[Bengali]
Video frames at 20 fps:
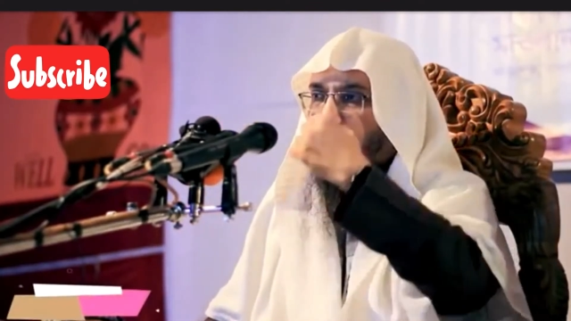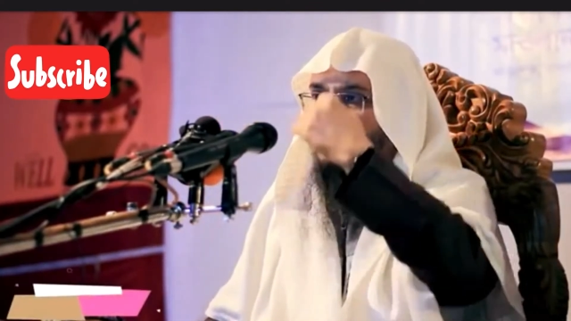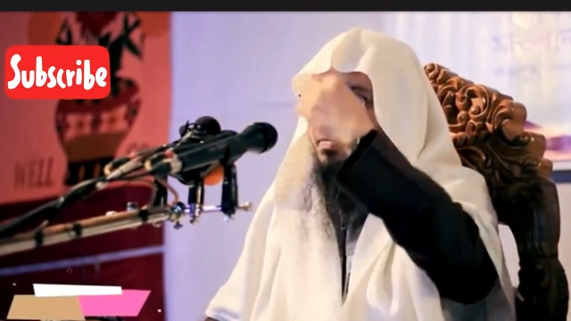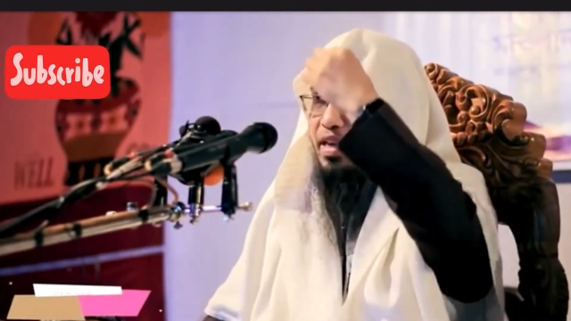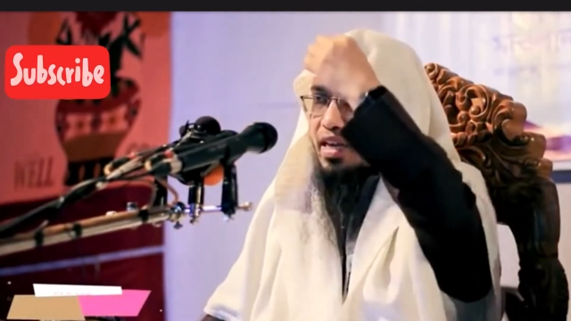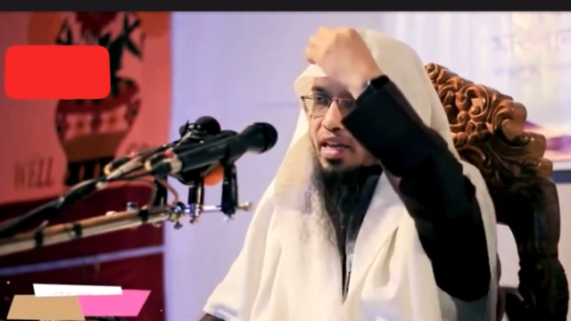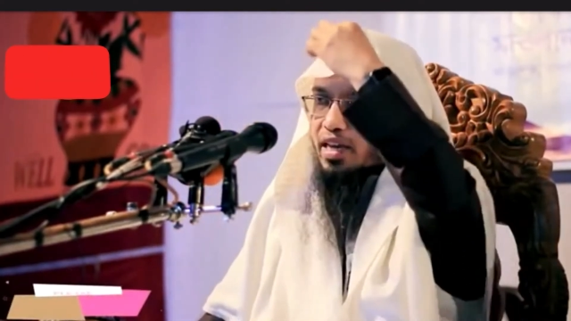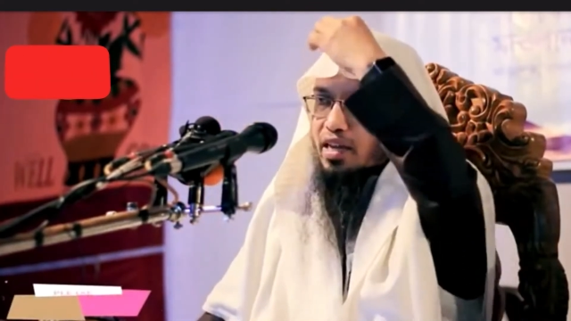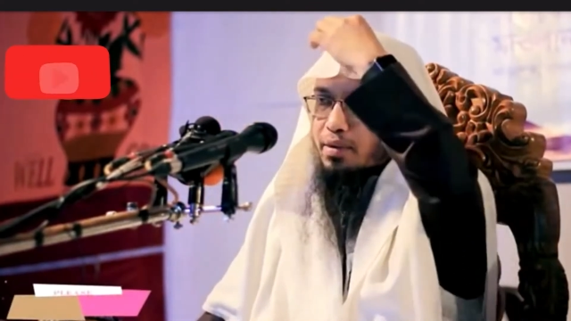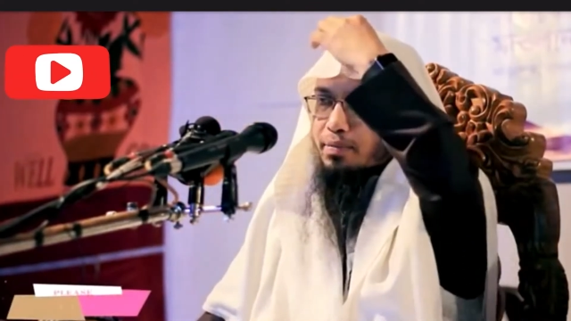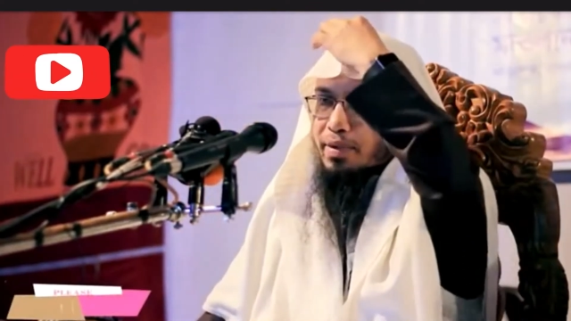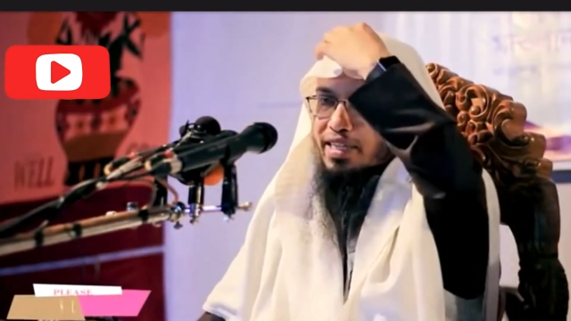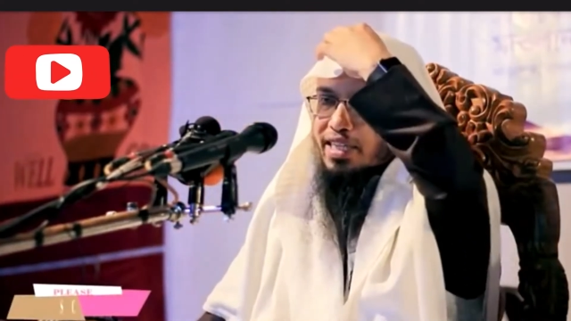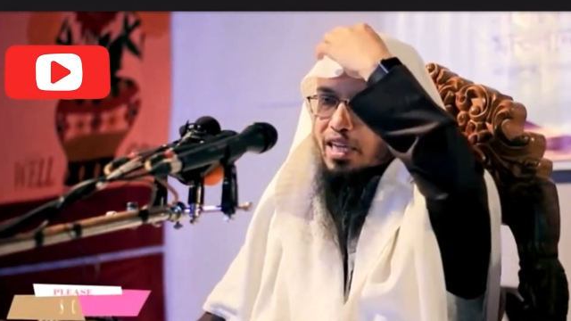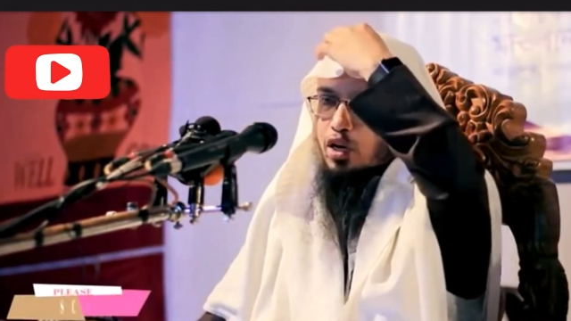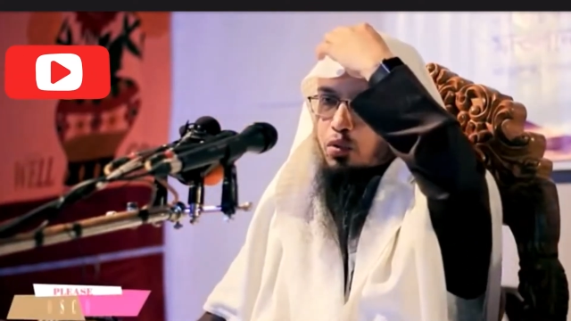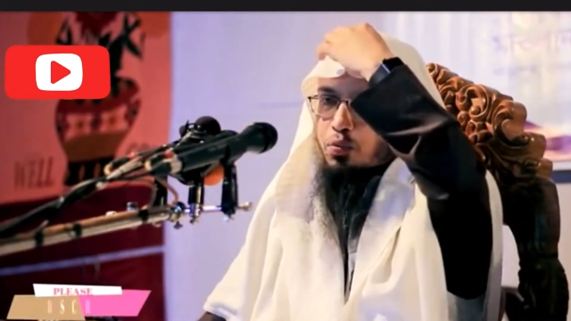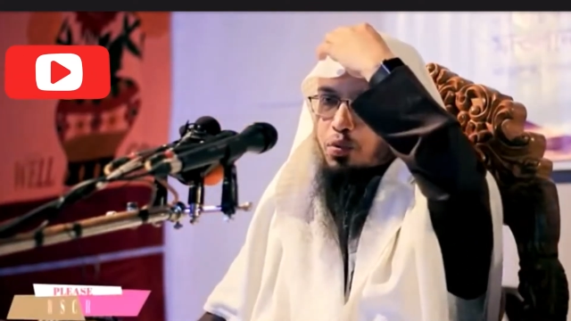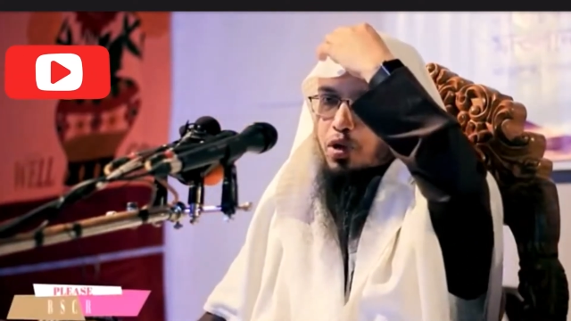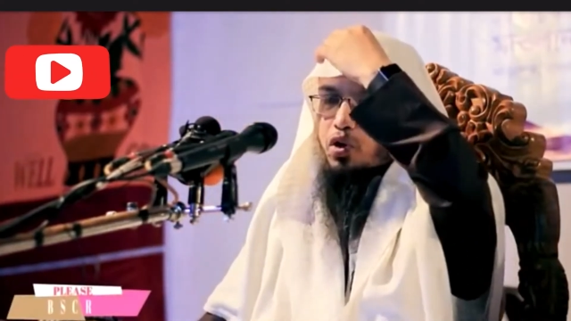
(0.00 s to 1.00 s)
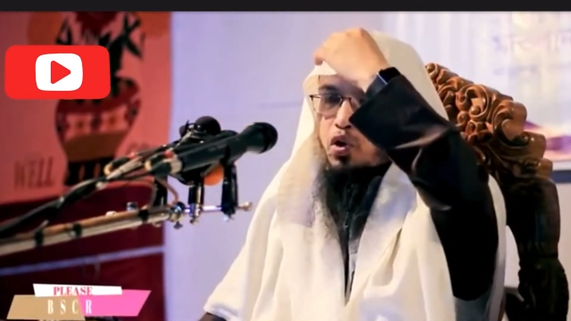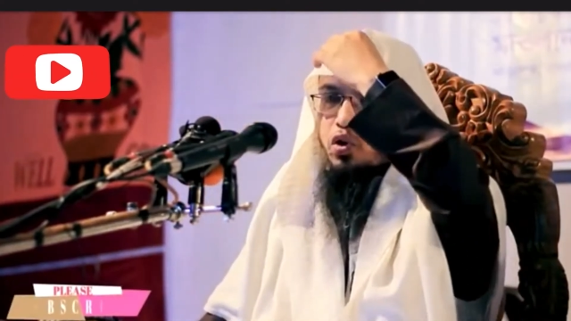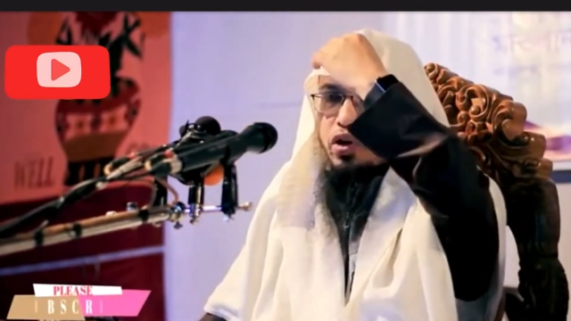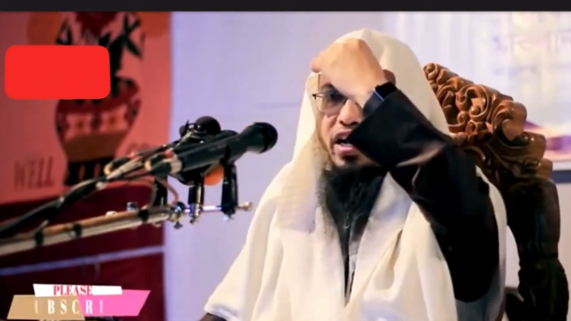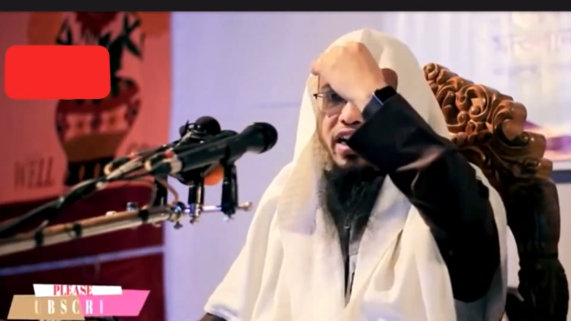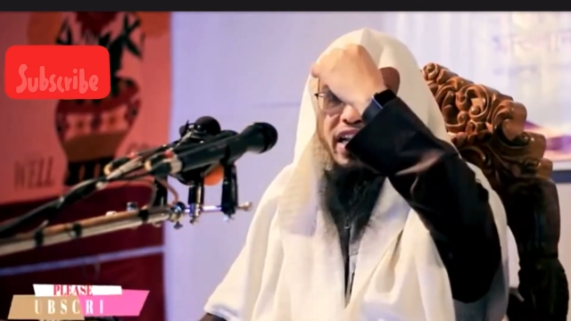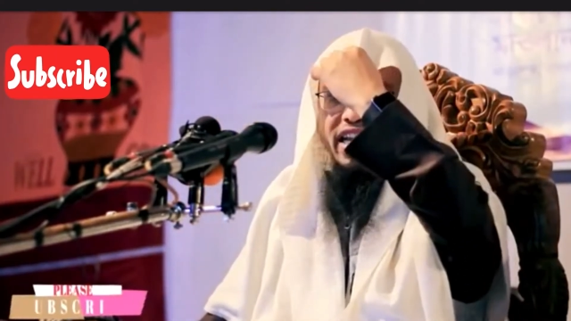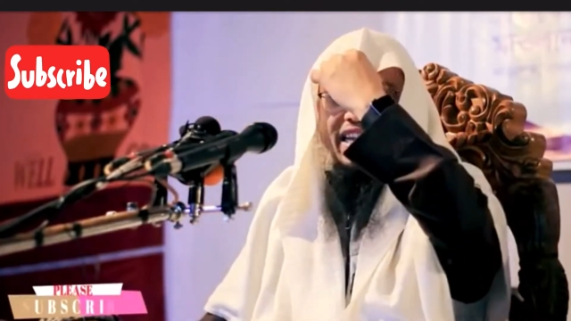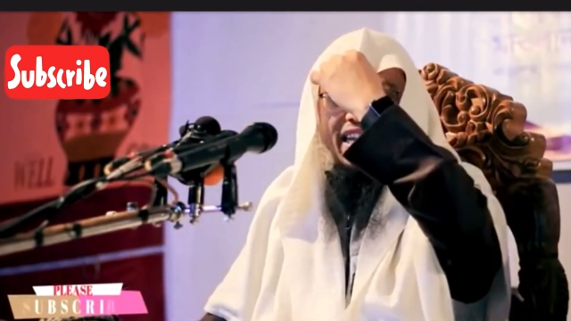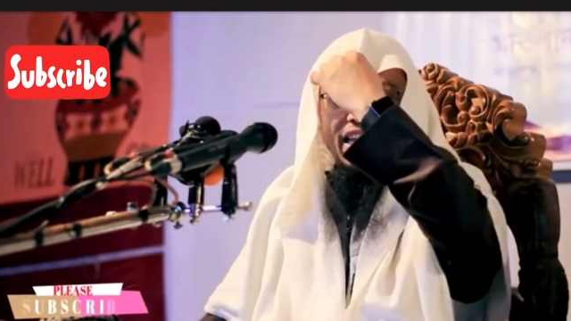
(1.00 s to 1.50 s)
মেয়েরা মাথার উপরের
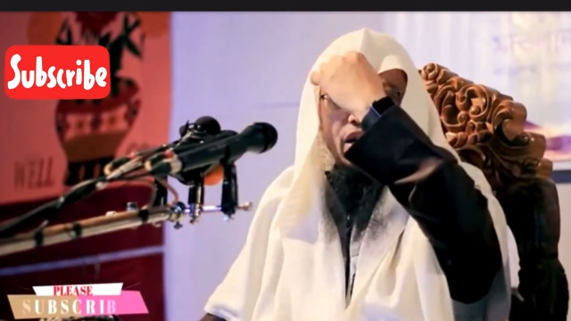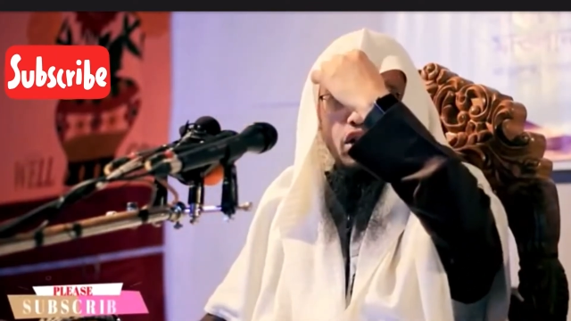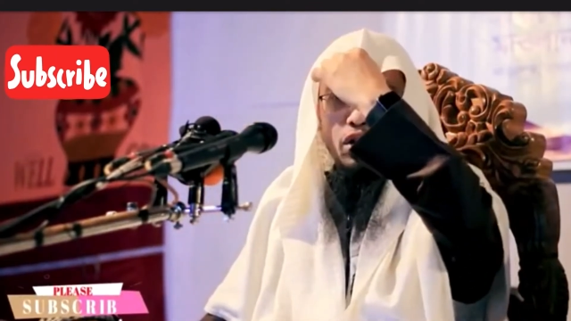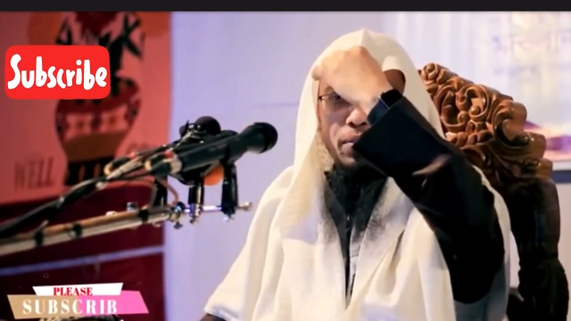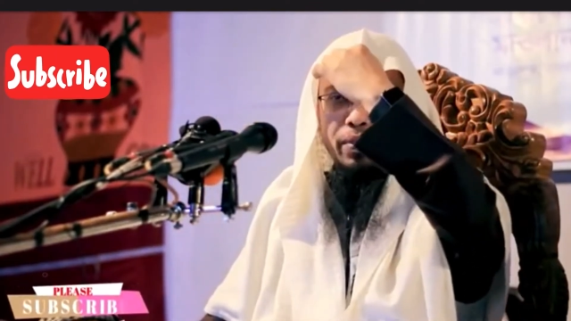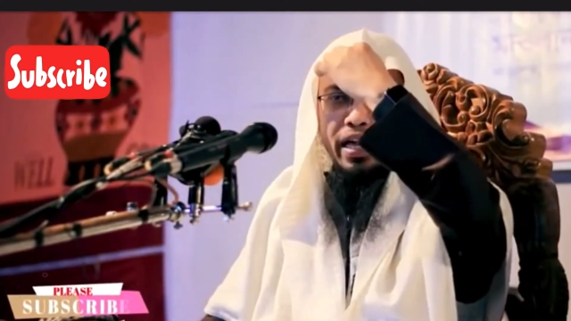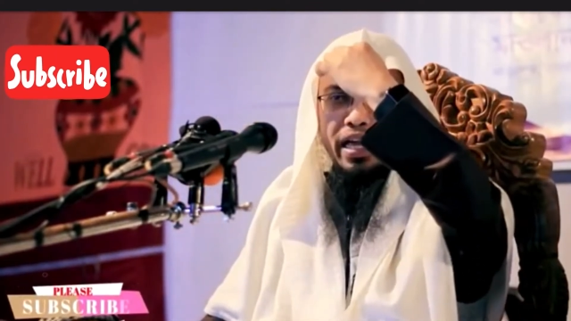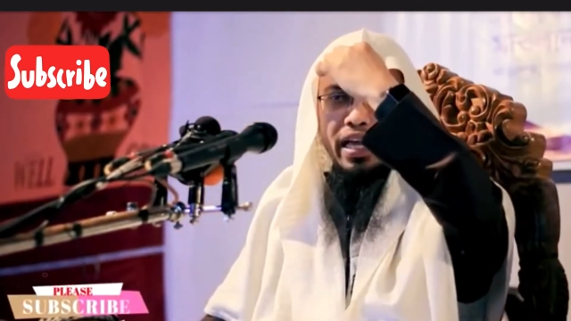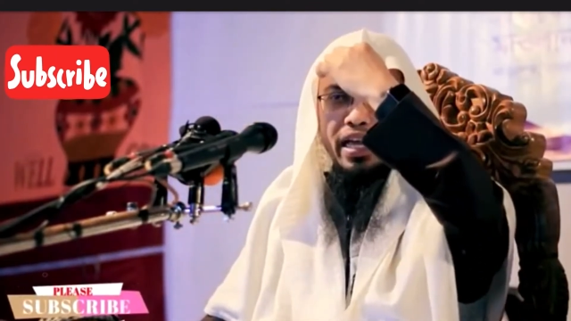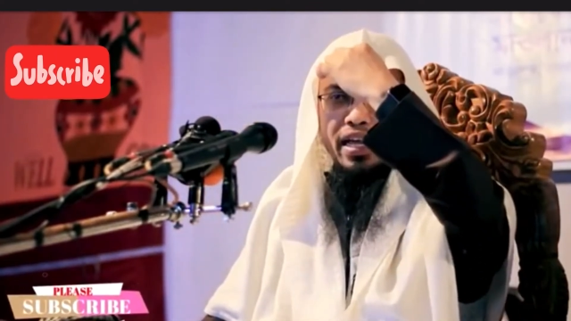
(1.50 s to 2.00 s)
ওড়নাকে কি করবে